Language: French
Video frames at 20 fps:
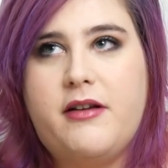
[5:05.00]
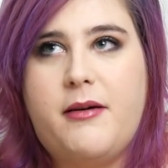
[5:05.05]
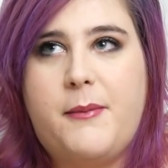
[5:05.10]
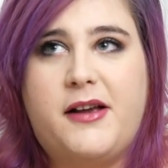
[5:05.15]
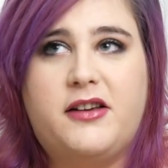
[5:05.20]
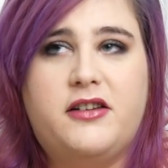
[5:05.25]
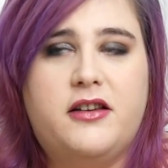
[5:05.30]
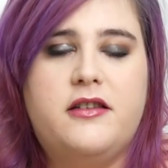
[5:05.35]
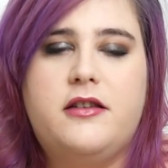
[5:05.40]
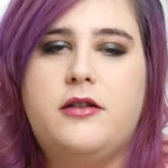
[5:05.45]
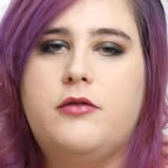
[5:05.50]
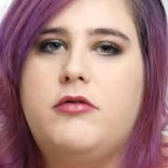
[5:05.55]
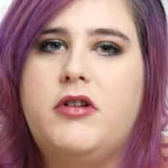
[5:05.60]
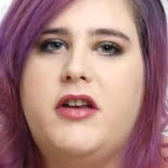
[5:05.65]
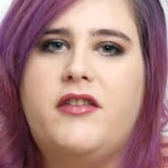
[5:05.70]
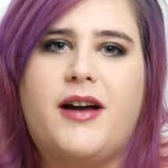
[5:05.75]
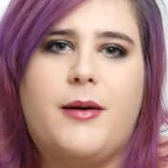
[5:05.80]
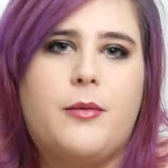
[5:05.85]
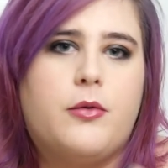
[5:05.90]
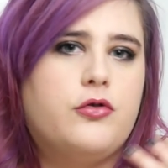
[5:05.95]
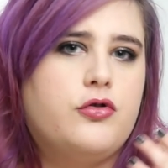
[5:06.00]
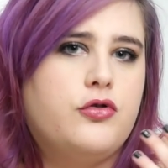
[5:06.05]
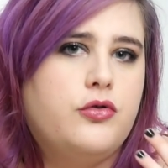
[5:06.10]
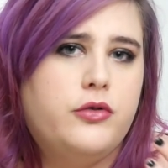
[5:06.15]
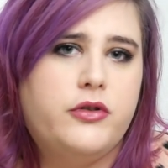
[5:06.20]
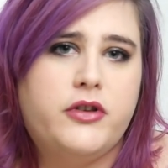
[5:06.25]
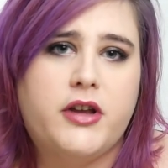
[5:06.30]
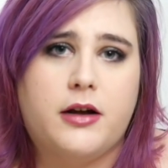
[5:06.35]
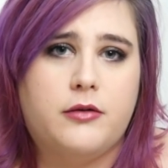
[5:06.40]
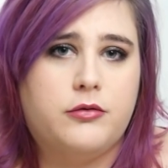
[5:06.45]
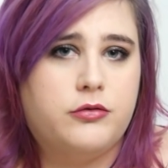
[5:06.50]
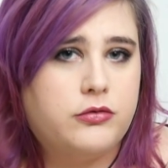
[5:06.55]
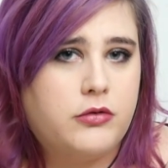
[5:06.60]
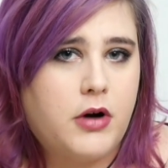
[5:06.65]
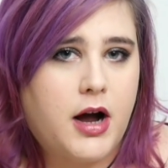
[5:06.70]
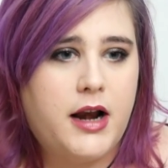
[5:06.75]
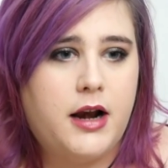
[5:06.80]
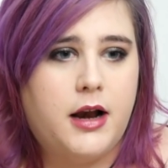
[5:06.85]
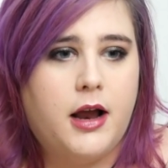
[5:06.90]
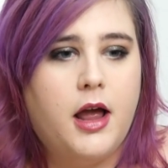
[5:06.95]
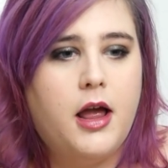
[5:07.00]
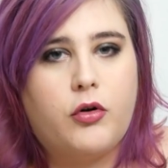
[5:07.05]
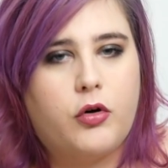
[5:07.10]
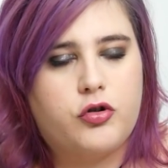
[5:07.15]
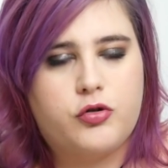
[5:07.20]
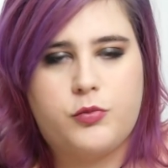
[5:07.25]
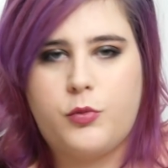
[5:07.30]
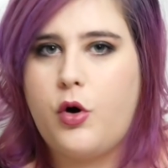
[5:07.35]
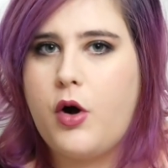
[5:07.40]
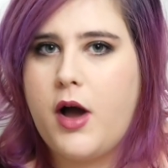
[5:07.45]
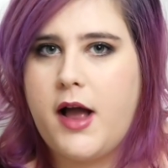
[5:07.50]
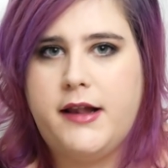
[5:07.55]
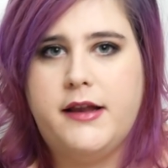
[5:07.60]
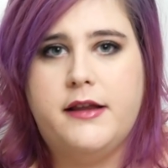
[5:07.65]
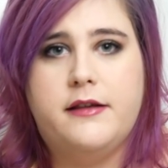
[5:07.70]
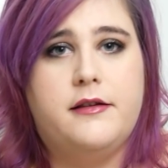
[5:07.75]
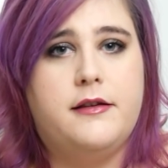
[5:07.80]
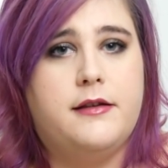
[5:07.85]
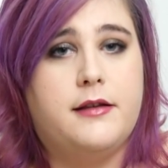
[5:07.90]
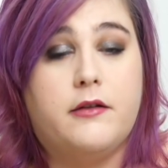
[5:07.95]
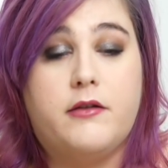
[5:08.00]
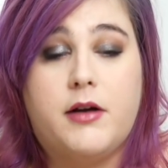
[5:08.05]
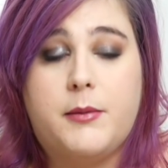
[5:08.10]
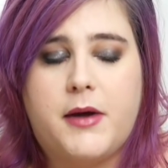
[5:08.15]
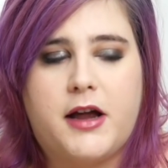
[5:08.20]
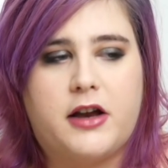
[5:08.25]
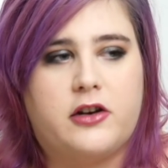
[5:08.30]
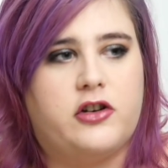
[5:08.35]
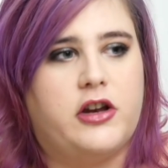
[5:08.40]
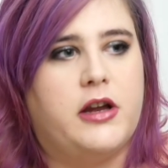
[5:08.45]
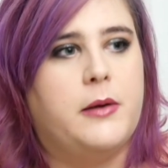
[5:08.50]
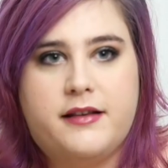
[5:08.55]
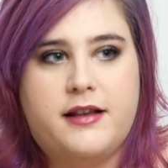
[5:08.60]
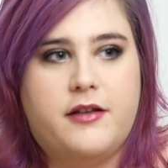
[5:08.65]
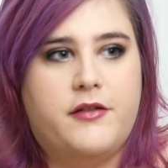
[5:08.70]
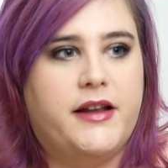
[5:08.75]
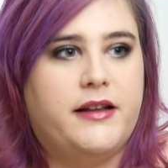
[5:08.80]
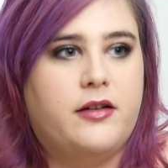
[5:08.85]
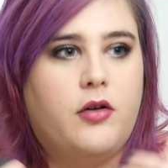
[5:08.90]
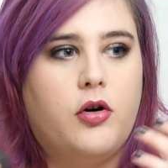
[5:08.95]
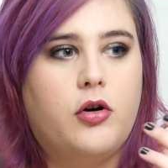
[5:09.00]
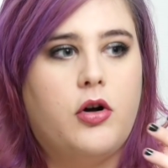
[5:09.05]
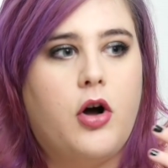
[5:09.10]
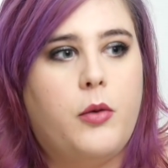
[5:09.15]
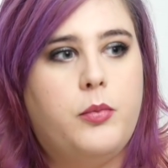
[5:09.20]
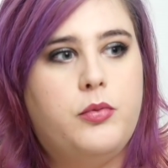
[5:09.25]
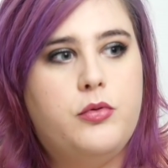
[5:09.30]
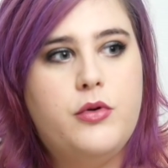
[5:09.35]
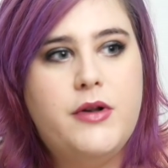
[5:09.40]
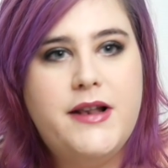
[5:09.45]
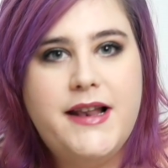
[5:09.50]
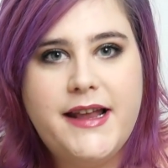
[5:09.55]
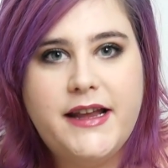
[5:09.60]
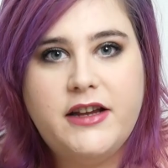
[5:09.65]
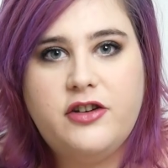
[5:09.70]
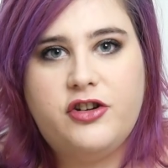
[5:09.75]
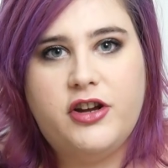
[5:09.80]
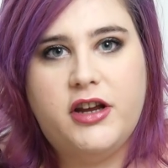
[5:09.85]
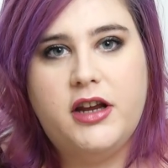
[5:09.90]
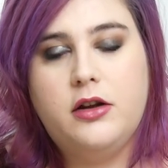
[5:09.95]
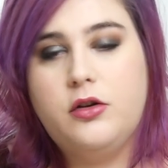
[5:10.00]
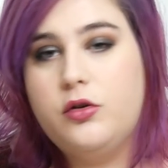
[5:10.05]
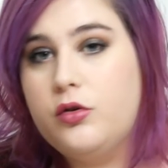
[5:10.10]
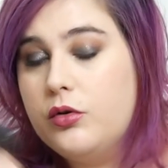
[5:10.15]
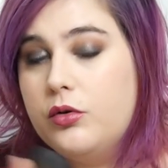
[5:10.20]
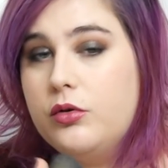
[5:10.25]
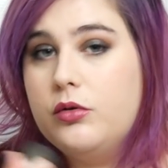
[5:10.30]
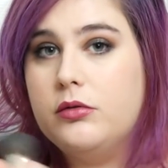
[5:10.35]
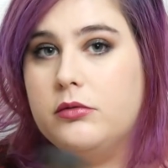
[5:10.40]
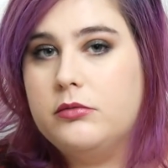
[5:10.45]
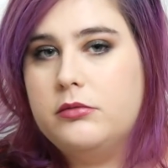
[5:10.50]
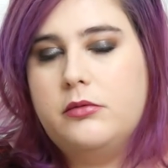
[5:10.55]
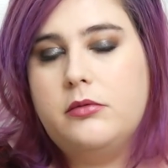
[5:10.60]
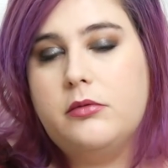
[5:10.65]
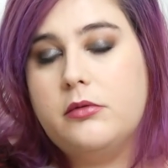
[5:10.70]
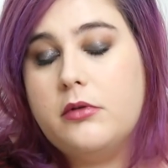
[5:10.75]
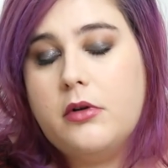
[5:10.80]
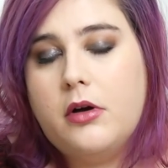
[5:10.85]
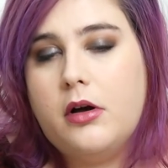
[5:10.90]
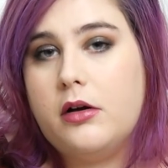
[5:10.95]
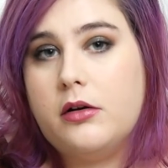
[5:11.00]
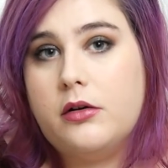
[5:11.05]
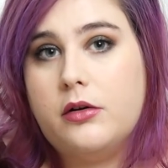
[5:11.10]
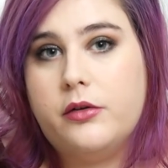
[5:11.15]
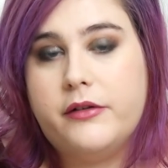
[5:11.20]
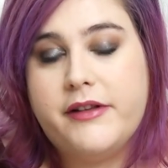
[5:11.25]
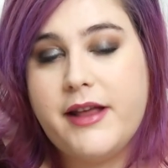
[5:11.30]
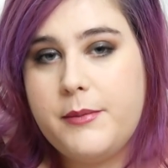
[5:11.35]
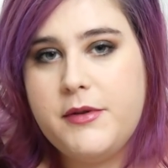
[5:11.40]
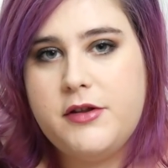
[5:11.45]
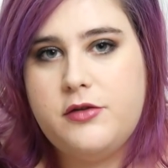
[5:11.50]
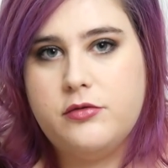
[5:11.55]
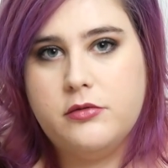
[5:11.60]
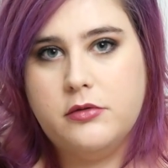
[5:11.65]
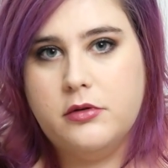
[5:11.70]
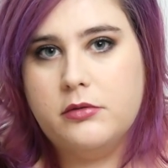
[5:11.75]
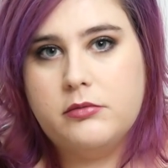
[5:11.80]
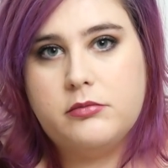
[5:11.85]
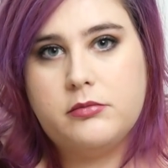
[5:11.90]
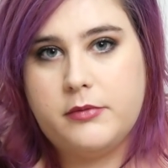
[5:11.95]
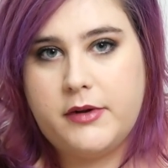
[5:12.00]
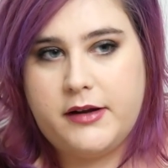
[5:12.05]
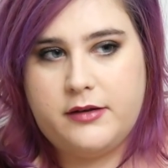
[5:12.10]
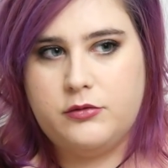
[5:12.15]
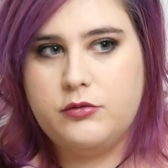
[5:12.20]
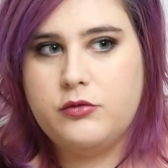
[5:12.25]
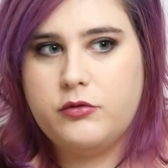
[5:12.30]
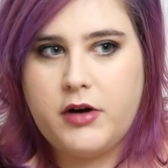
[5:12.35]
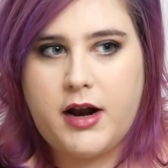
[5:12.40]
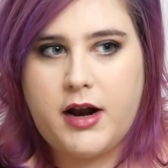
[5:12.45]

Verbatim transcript: ça va marcher si vous voulez vraiment juste un voile, franchement allez-y ça va marcher. Ça va être encore plus léger que euh, d'habitude. Mais donc